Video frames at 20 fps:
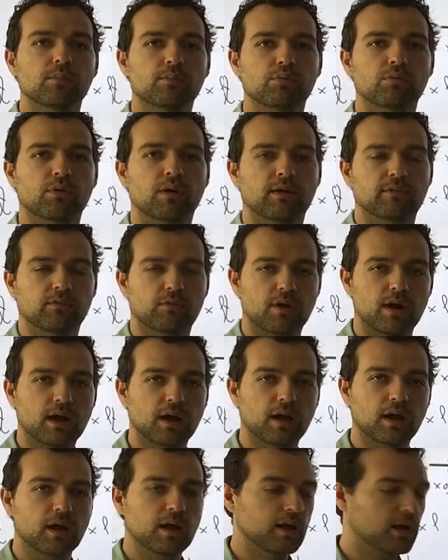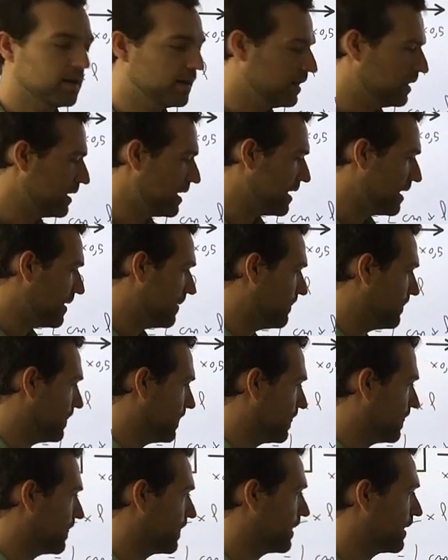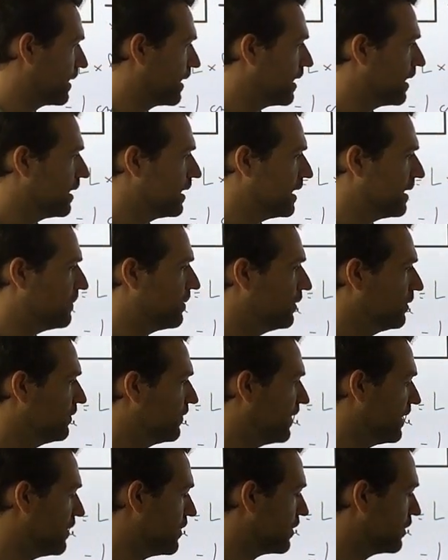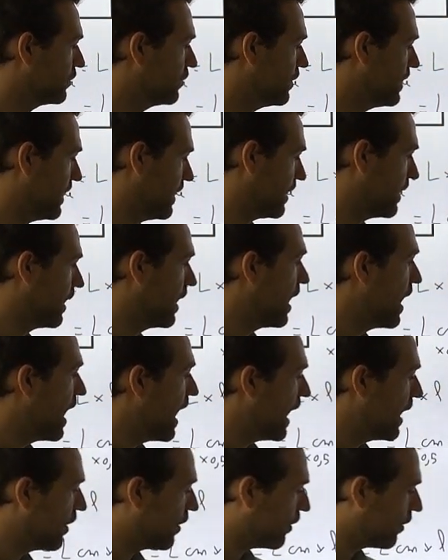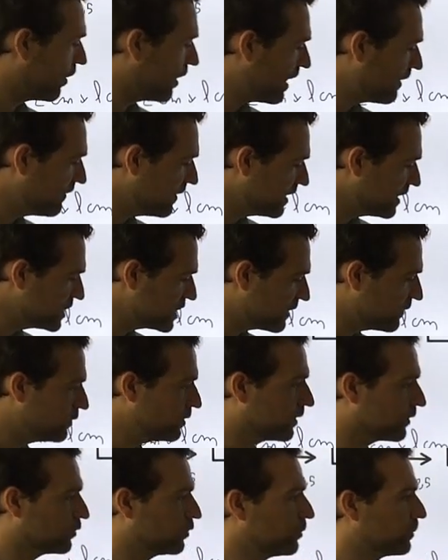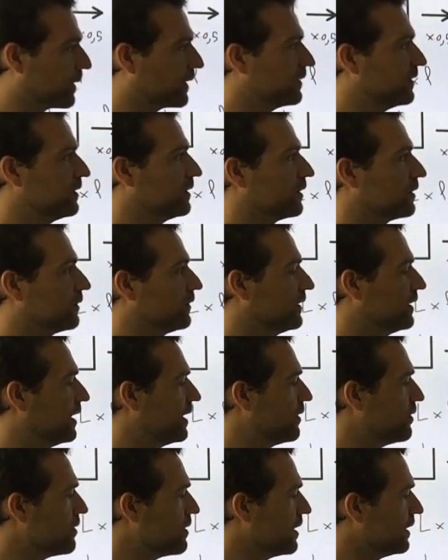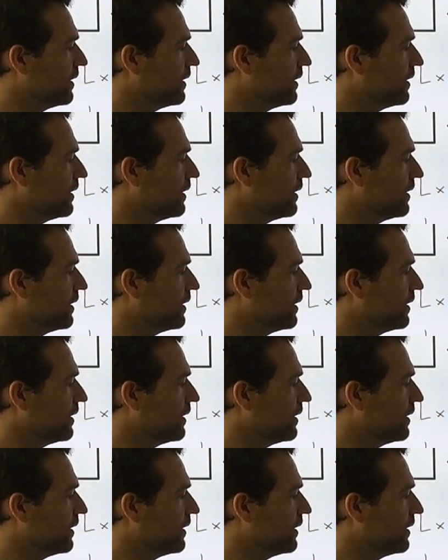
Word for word: pour avoir la, bonne valeur de l'air. Alors, on l'avait déjà vu dans une précédente vidéo,